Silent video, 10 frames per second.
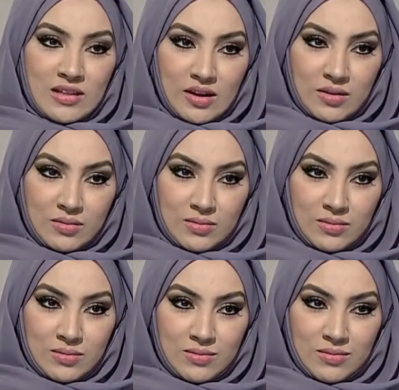من قطر
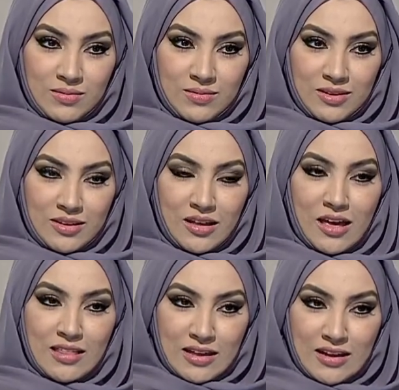أهلا
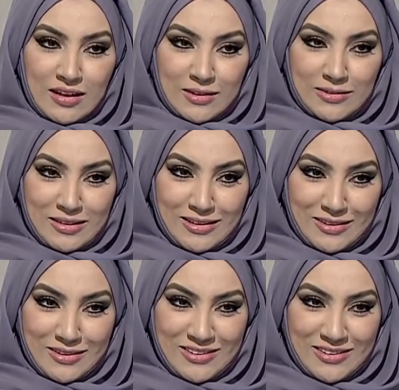قطرية أنت